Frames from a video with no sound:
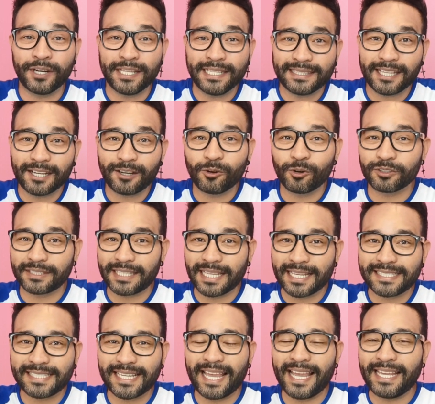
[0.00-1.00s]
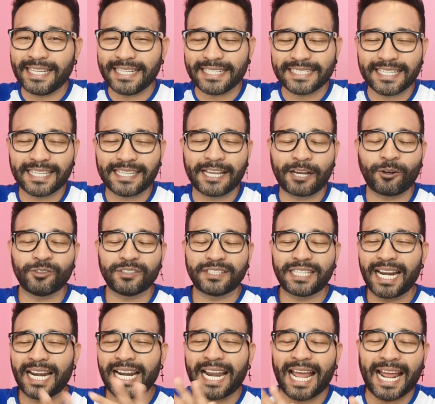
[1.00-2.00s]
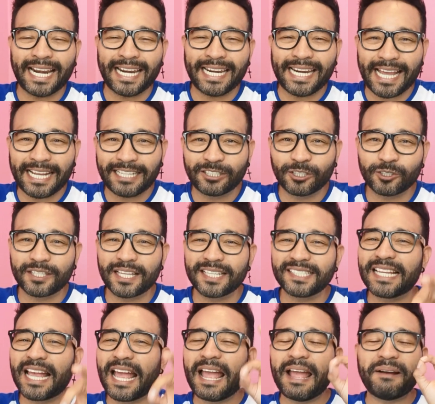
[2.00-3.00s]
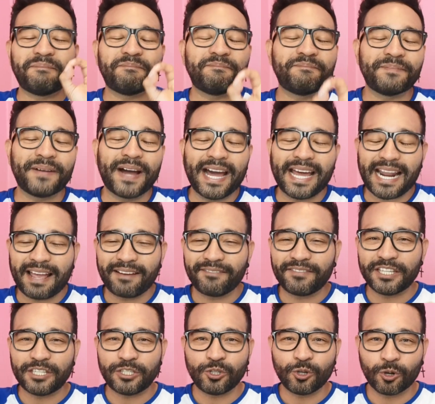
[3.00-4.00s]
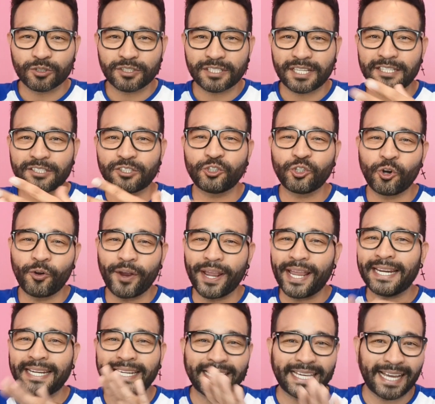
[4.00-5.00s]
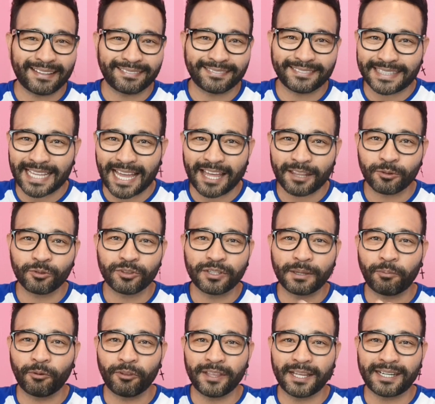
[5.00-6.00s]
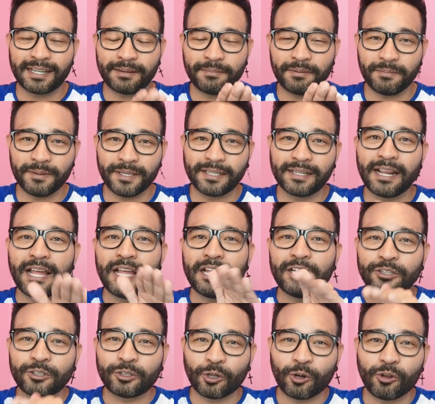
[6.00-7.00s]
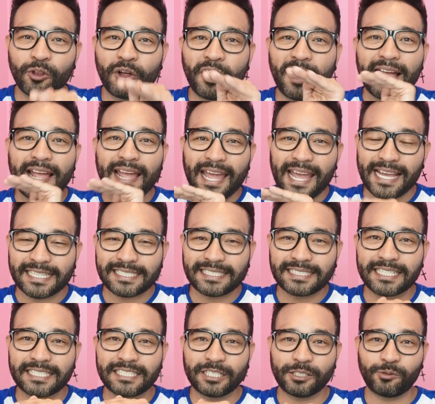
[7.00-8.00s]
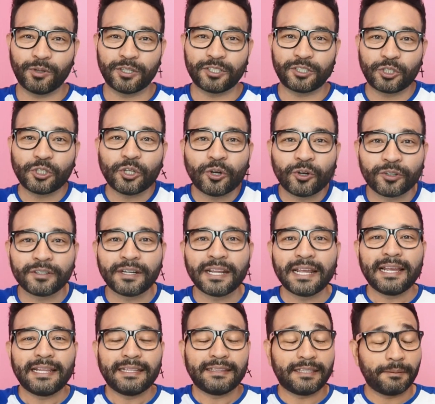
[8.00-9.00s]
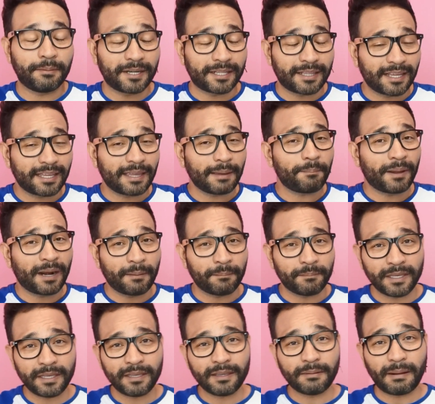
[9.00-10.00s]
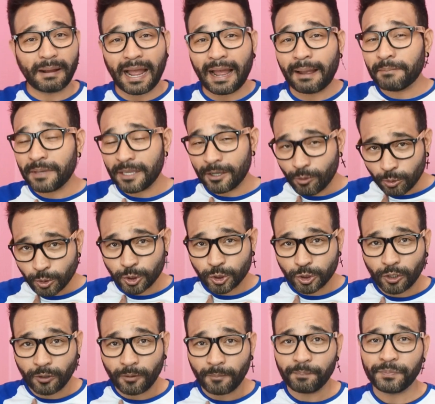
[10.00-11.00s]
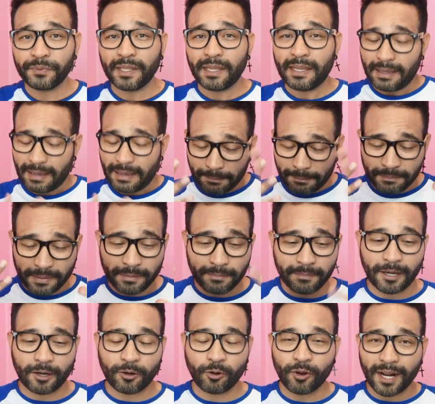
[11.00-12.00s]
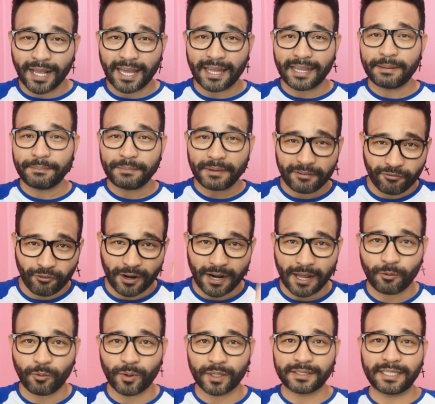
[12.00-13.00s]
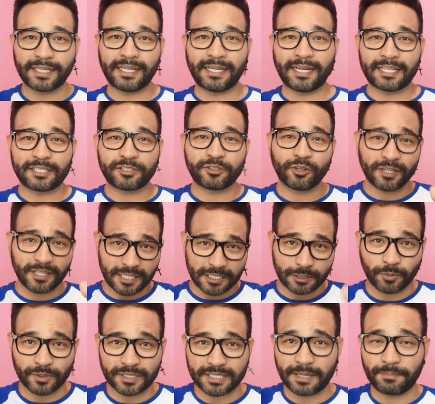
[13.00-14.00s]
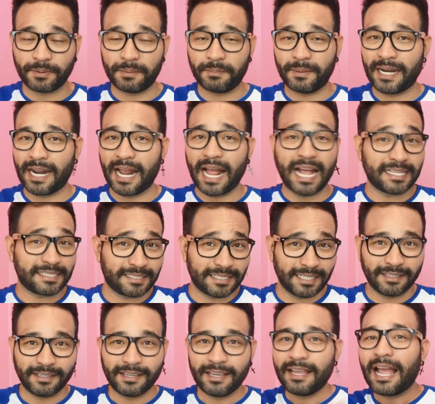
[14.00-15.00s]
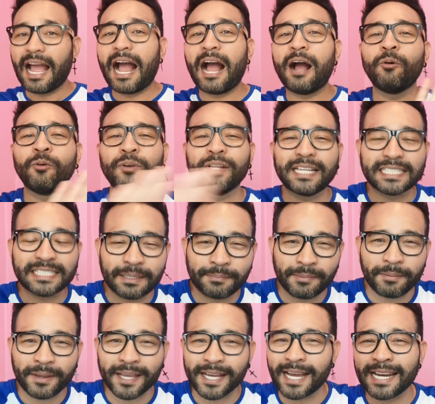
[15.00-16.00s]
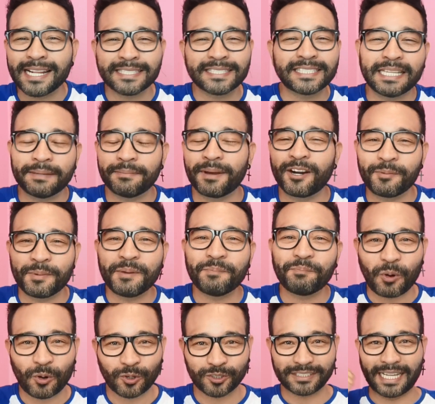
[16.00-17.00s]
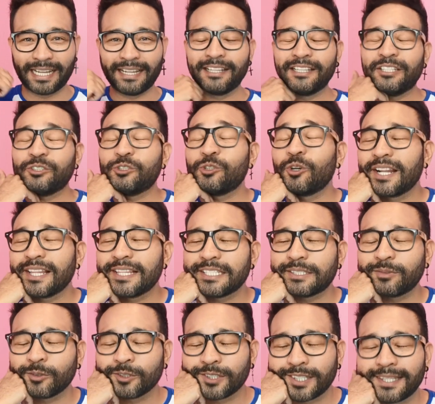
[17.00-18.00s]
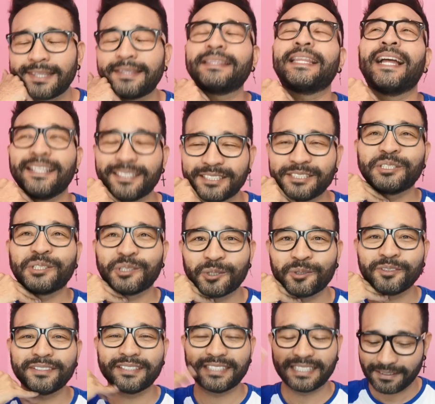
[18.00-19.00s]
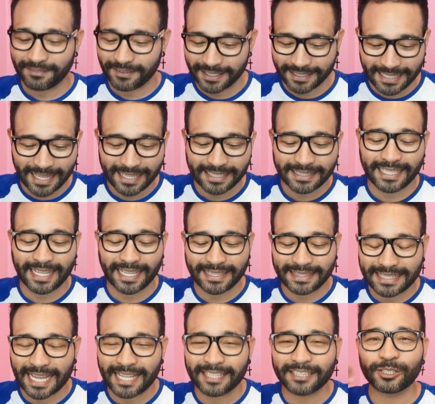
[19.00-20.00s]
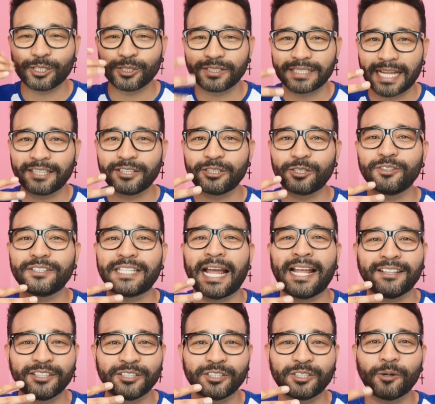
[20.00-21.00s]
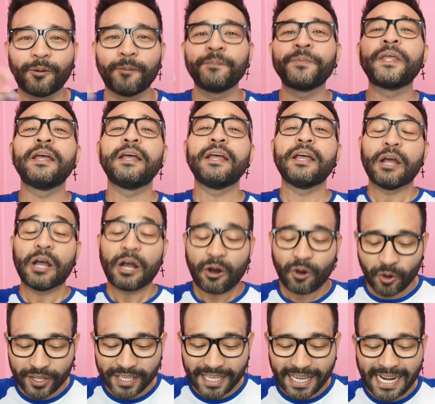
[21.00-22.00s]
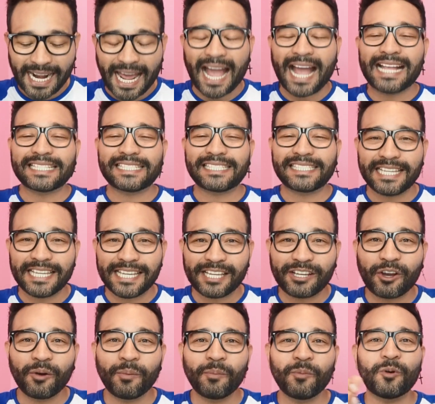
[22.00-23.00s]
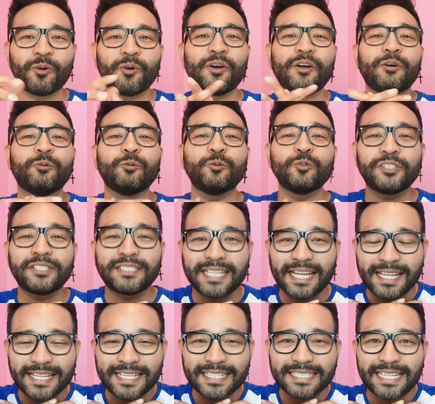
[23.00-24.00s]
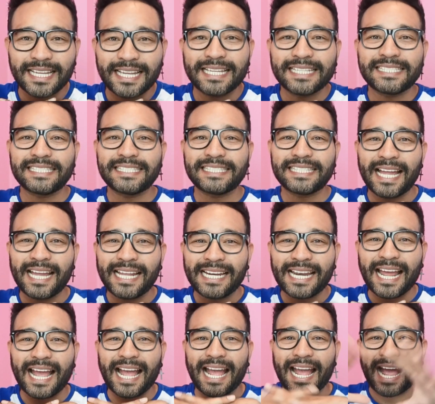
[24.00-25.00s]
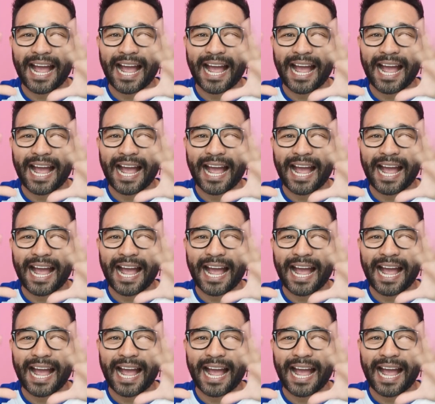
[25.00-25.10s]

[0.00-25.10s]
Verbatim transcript: Lolita Cortés e Ilse que contaran anécdotas maravillosas. Yo encantado de poder revivir toda esta situación. De verdad que para mí, a mi gusto, mi mejor academia fue la cuarta generación y después la primera. Así. Aunque se me vengan encima, no me importa. Yo la disfruté tanto, de verdad que tanto, tanto, tanto. Oigan, así como ustedes están